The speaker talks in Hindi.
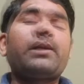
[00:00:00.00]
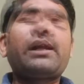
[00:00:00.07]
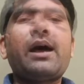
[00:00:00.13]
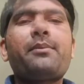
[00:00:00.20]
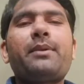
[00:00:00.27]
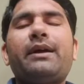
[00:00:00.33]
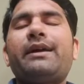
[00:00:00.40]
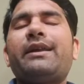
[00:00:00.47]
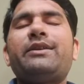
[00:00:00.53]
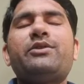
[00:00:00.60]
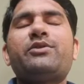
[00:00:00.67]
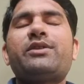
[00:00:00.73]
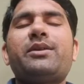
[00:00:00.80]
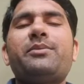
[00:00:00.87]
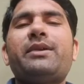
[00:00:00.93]
बट आपका
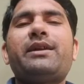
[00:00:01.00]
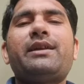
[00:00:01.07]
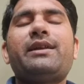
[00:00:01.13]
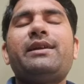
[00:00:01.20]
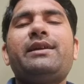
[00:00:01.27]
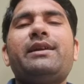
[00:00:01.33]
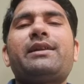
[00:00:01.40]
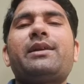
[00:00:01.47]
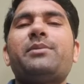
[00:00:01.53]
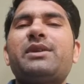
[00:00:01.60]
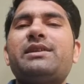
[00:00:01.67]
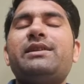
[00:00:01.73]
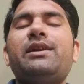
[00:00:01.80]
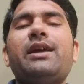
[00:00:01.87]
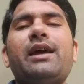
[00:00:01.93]
ग्रेजुएशन मैटर नहीं करता
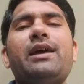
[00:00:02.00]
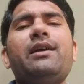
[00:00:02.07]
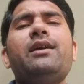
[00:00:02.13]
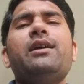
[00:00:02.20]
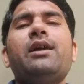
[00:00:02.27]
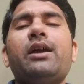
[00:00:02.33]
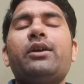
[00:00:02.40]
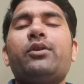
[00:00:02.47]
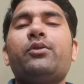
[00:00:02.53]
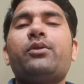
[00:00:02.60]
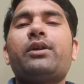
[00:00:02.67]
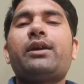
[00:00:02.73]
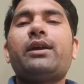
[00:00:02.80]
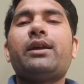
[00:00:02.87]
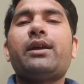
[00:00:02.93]
बस ये है कि
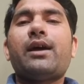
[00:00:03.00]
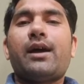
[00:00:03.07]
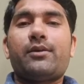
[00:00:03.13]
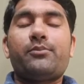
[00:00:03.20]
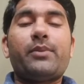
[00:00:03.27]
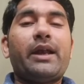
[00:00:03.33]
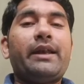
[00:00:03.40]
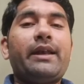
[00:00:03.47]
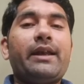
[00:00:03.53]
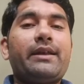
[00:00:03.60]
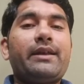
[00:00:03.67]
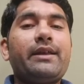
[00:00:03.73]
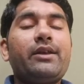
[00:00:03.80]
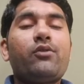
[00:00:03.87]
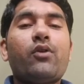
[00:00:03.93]
उनके
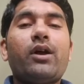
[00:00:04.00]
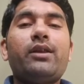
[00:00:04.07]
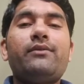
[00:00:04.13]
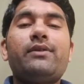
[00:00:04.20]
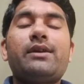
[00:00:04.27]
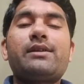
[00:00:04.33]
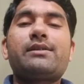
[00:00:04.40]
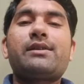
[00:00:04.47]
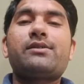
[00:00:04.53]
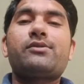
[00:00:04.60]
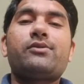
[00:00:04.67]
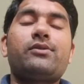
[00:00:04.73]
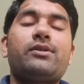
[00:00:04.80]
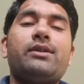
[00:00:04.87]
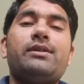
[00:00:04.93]
मैंडेटरी क्वालिफिकेशन
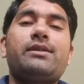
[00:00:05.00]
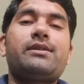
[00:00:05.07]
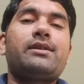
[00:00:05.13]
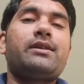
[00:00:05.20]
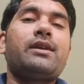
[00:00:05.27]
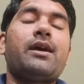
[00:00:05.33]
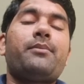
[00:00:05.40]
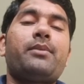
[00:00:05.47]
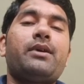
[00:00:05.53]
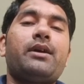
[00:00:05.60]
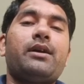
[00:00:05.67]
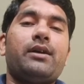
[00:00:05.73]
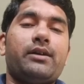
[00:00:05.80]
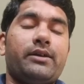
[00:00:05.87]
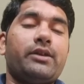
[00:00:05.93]
होती हैं जैसे कि
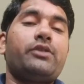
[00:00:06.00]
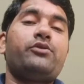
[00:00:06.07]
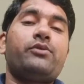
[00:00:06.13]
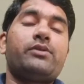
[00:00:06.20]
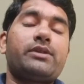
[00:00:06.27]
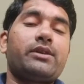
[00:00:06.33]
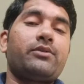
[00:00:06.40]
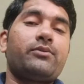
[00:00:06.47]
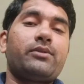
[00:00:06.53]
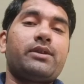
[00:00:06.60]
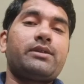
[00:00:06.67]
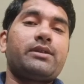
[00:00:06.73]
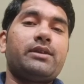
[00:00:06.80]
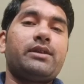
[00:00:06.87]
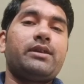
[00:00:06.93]
आपका ग्रेजुएशन
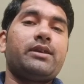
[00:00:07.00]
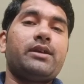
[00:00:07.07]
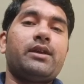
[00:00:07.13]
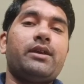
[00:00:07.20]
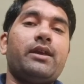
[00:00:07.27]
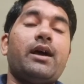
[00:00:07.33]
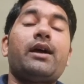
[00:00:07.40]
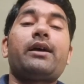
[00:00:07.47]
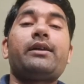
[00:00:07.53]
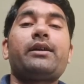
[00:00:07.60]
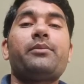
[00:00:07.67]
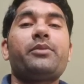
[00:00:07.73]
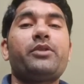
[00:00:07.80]
होना चाहिए या कई